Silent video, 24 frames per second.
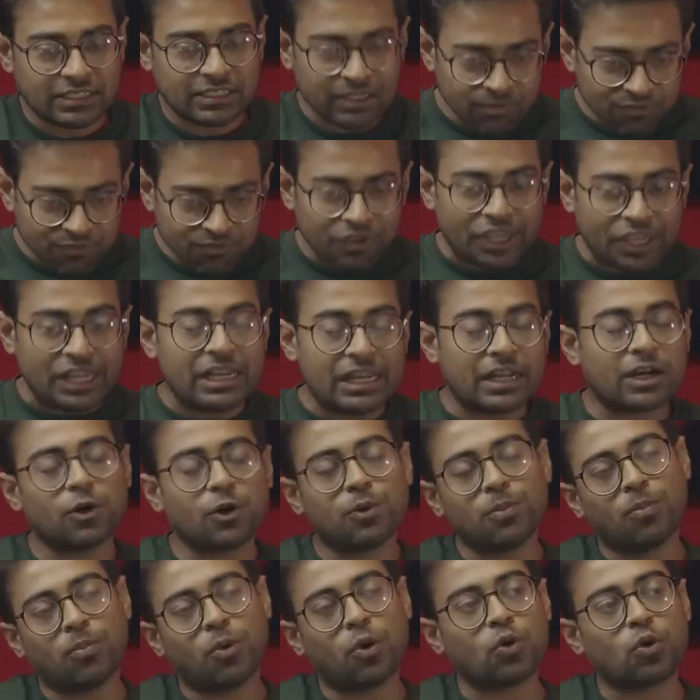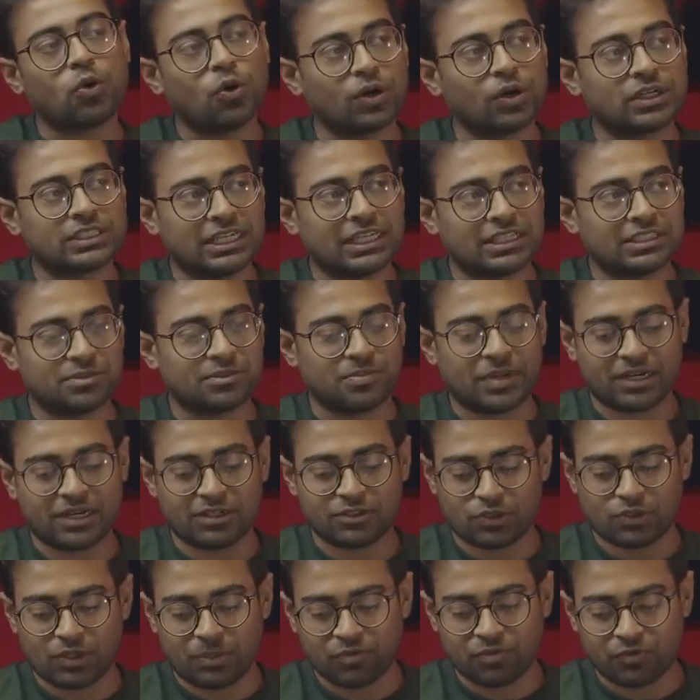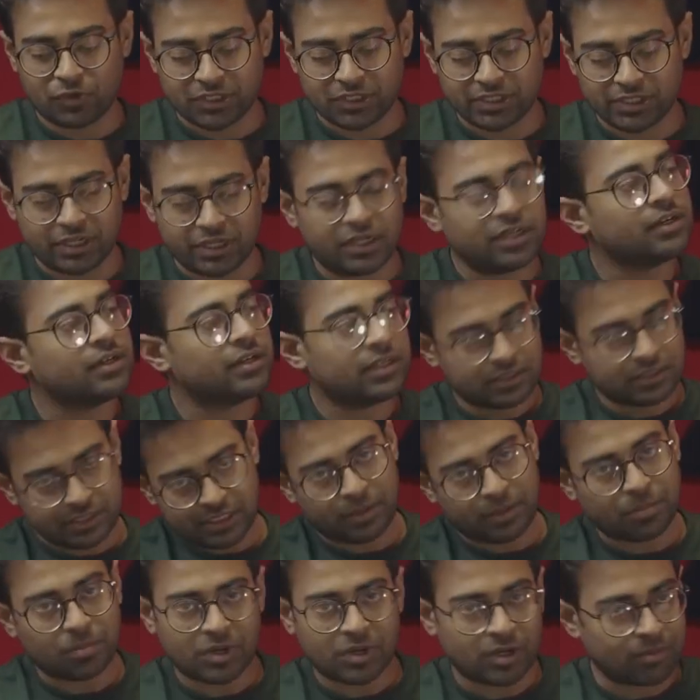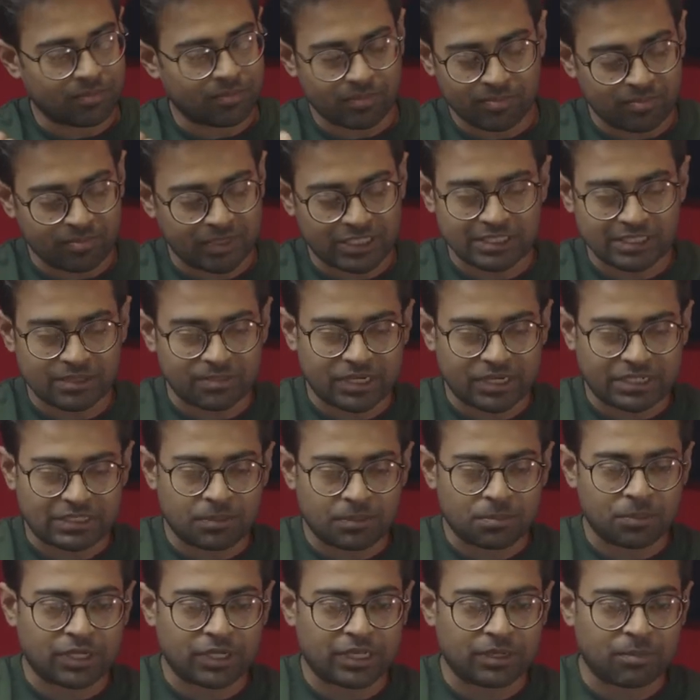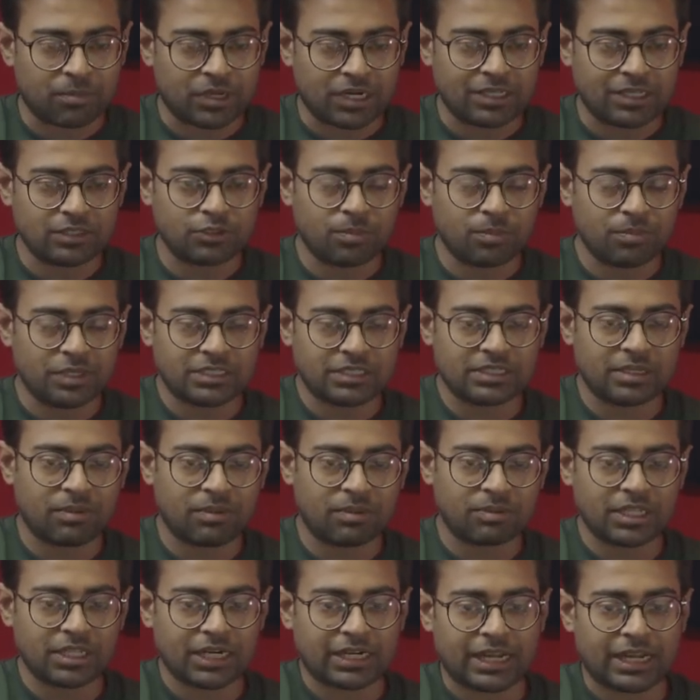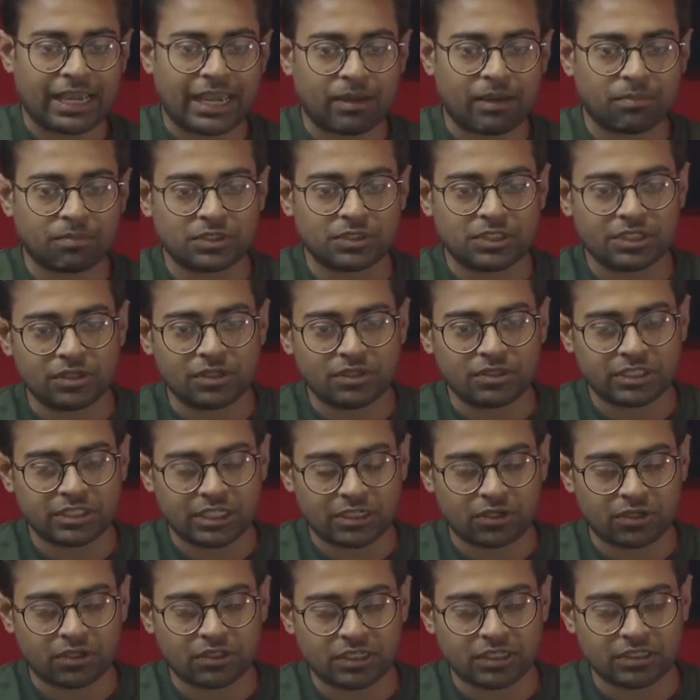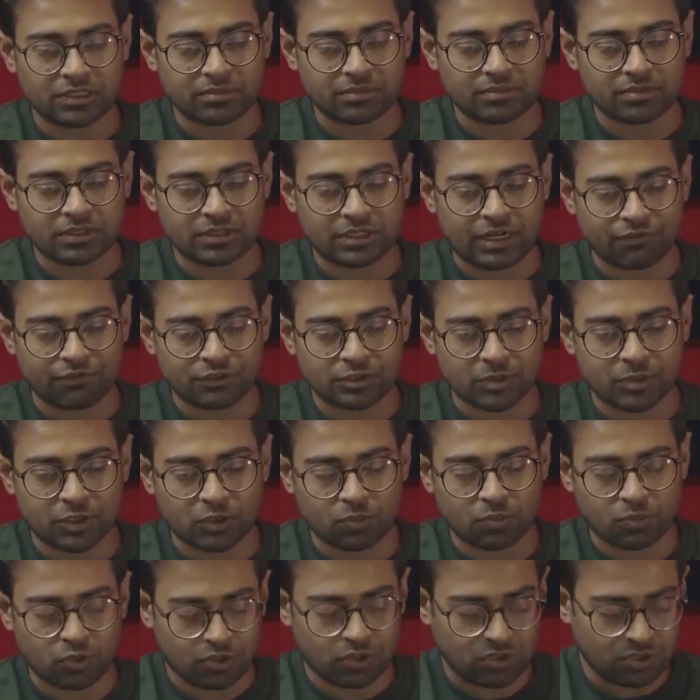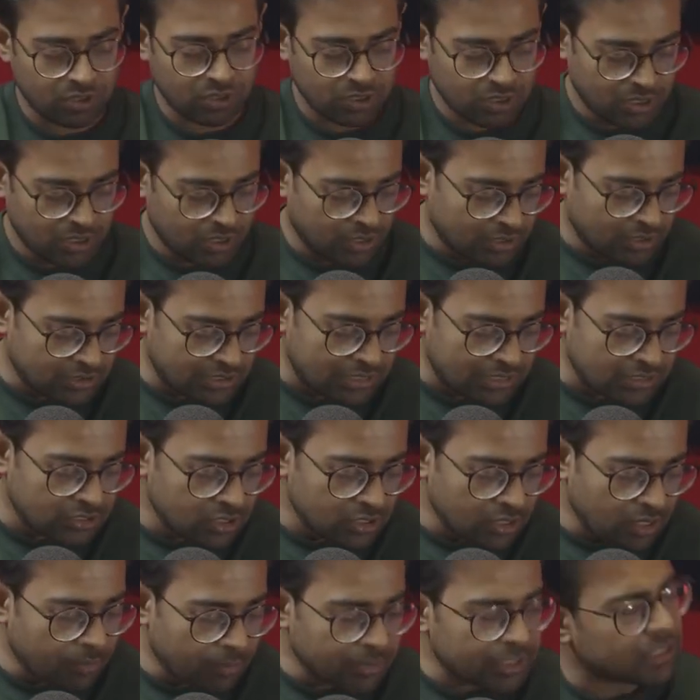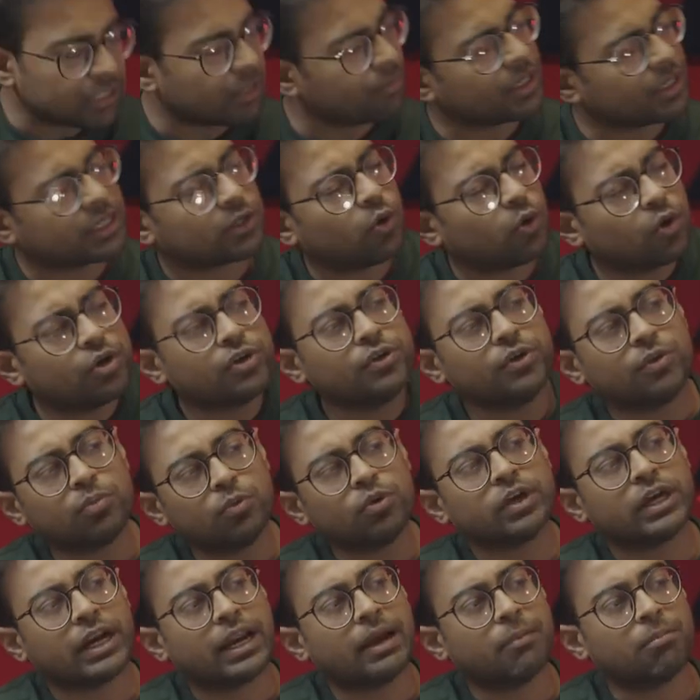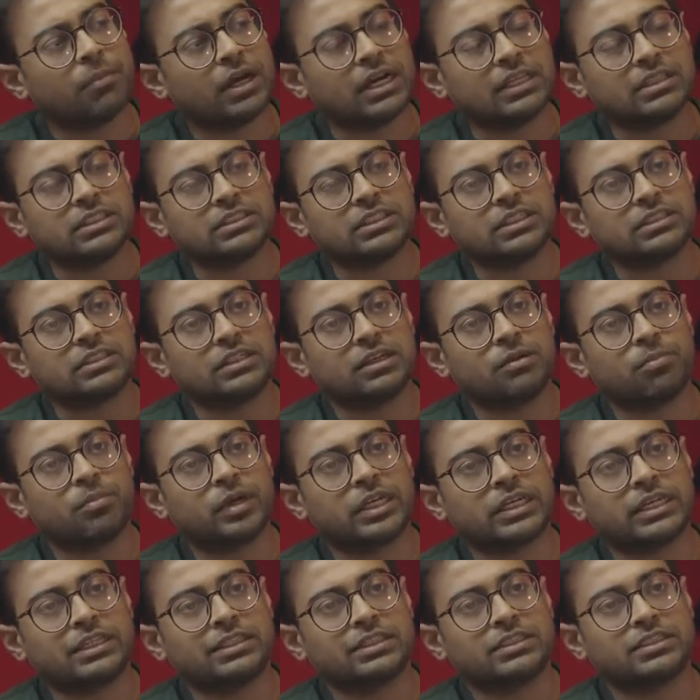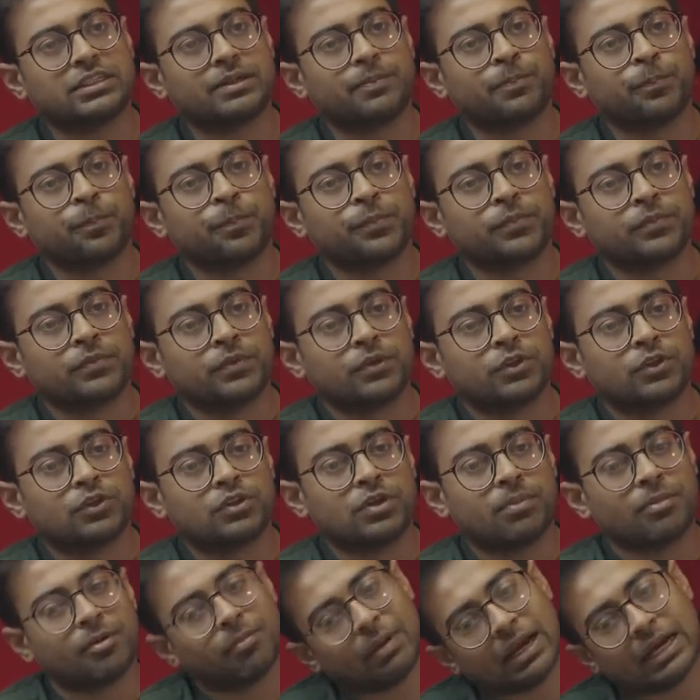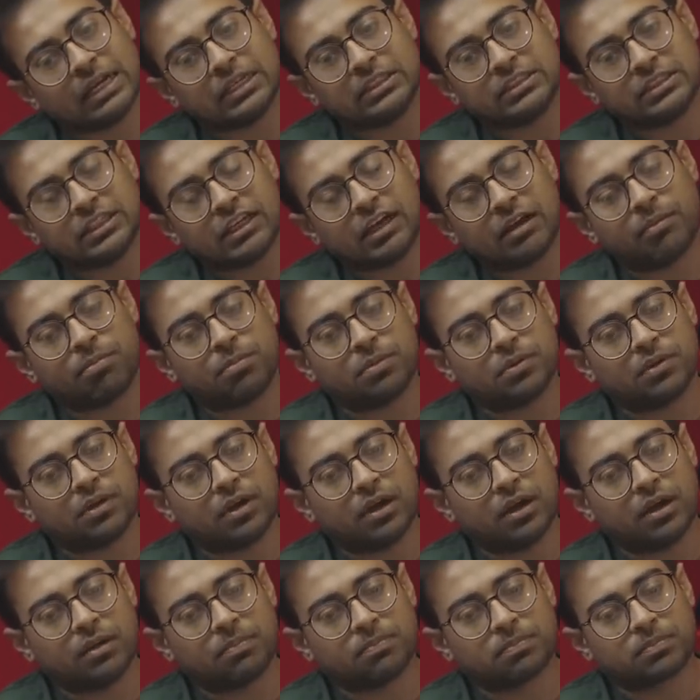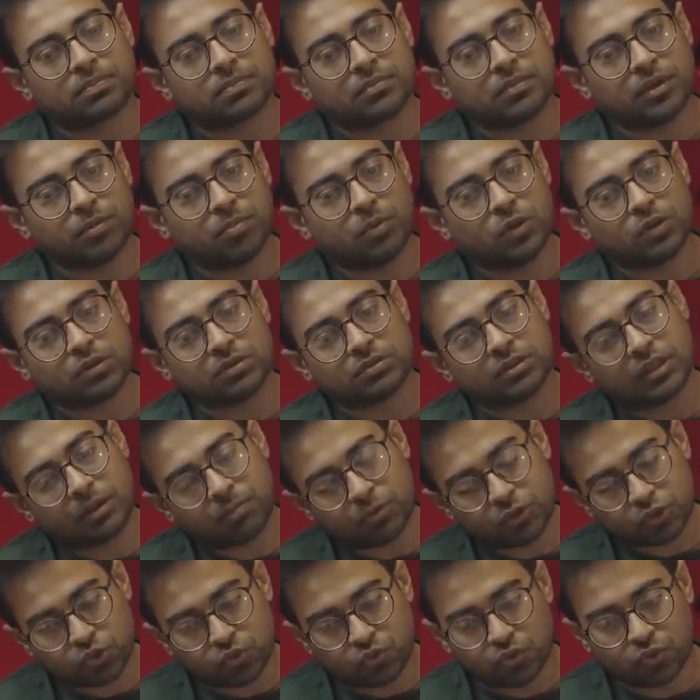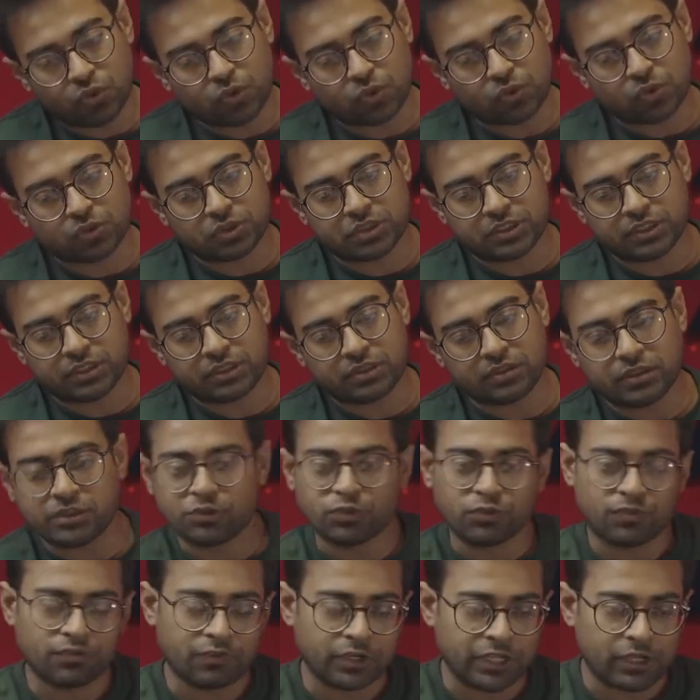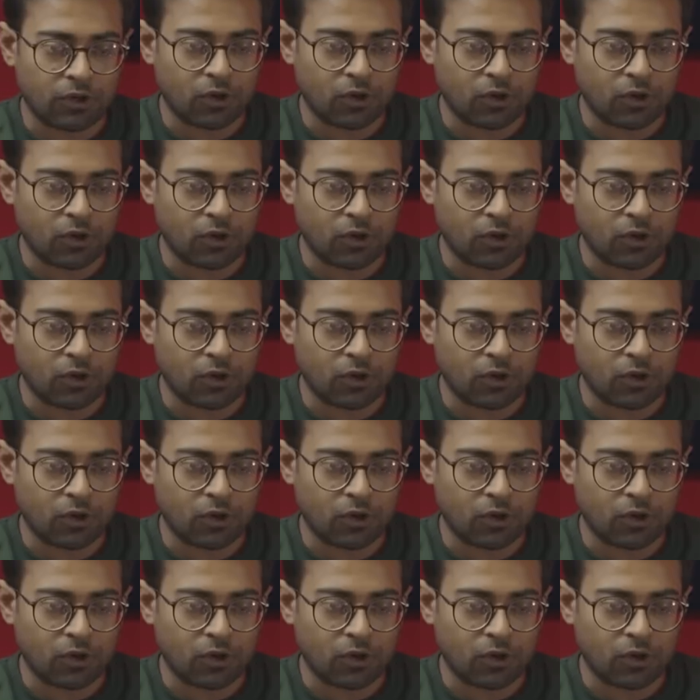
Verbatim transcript: যায় যে ফেইলার আরও বড় হওয়ার চান্স বাড়ে সো আমি ফার্স্টে সেম মিক্স অ্যাপের এক্সাম্পলটাই আমরা নেই সো মিক্সড অ্যাপ আমাদের একটা অ্যাপ ছিল যেটার কথা নাফিস মাত্র বললো যেটা ছিল আমাদের আমরা একটা অডিও বুকের অ্যাপ বানাতে চাইছিলাম বাংলাদেশে সো আমরা বানাইছি অ্যাপ এবং তারপর শুরুও করছি কিছু ফ্রি